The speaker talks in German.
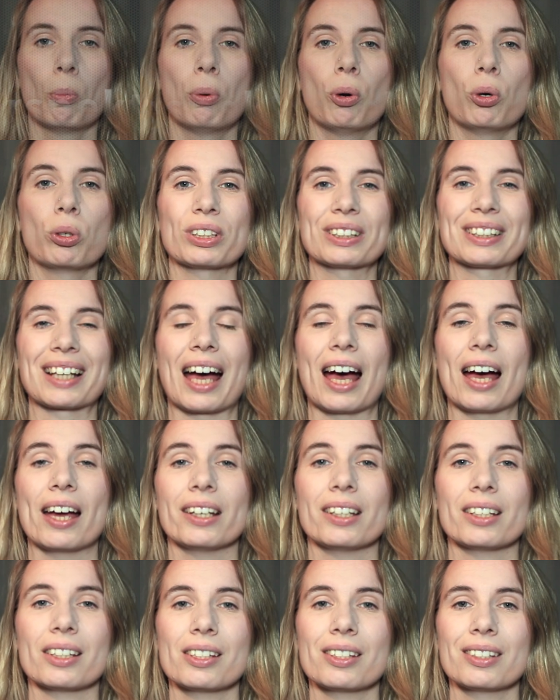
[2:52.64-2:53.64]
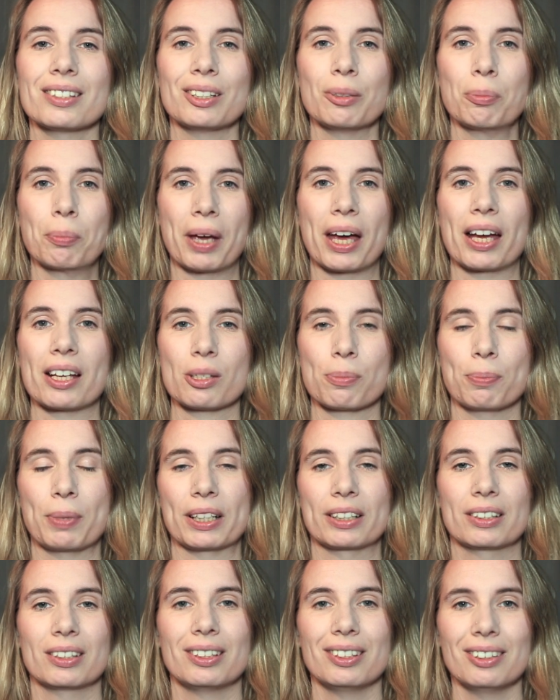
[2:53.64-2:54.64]
Punkt 3 ist die
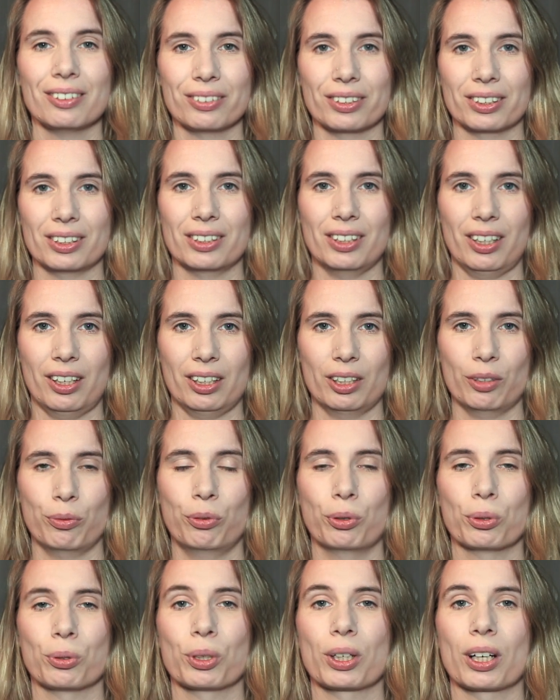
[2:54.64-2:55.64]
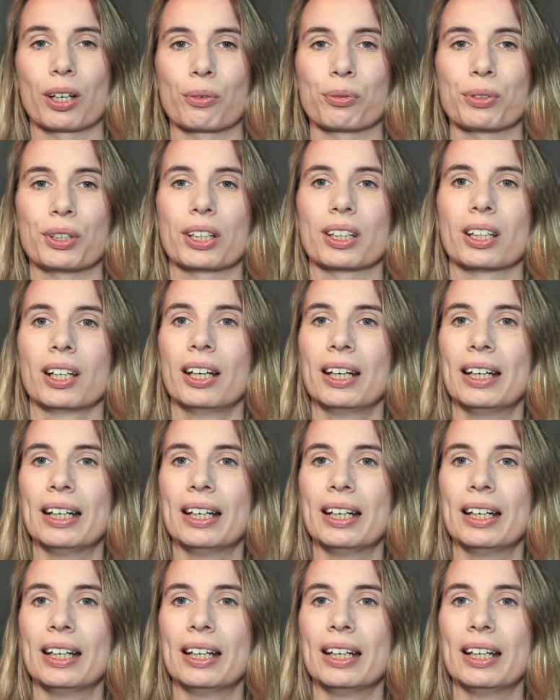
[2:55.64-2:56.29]
Perspektive, in der ihr fotografiert.